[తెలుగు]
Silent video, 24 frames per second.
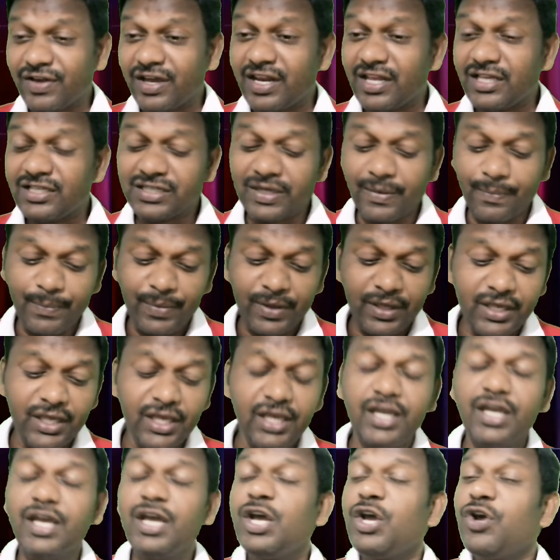వేయాలని చెప్పి
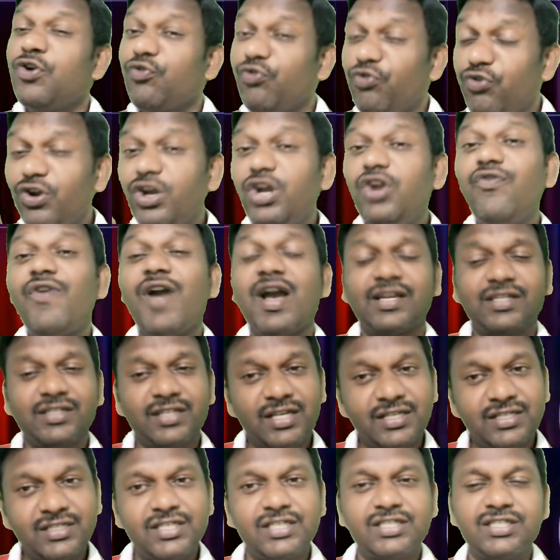ఈ ఫీల్డ్
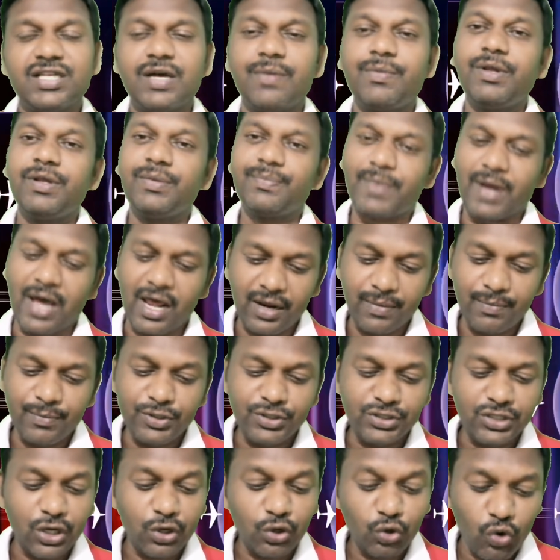వ్యాక్సినేషన్ సిస్టమ్ని
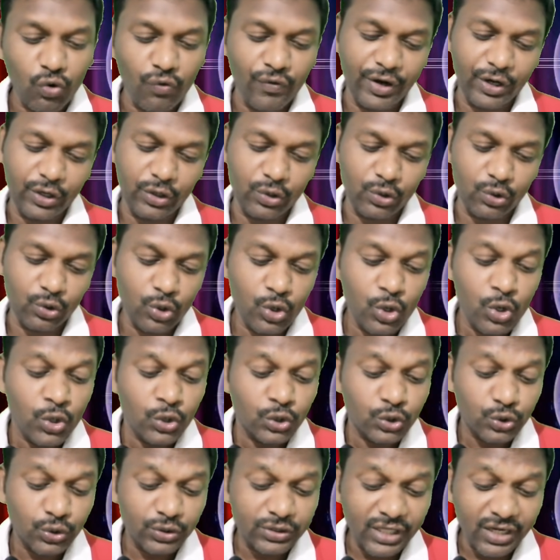ప్రారంభించారు కోవిడ్లో
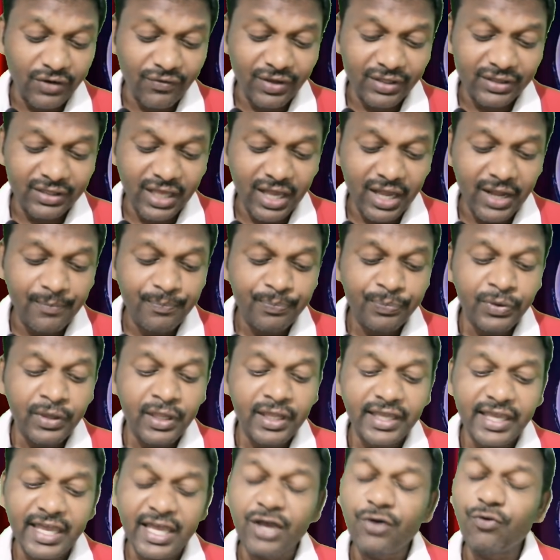సో తర్వాత
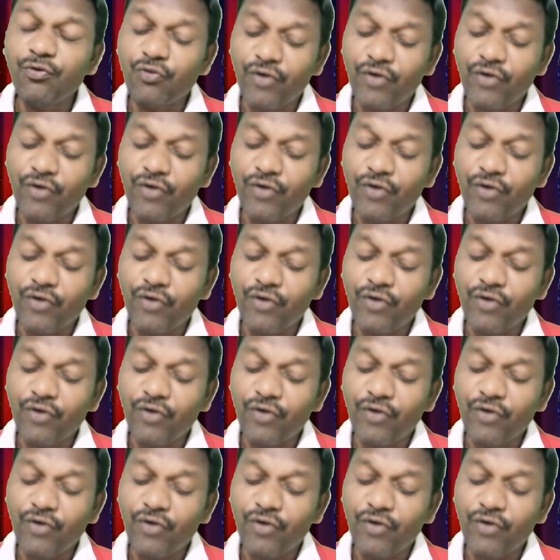కింగ్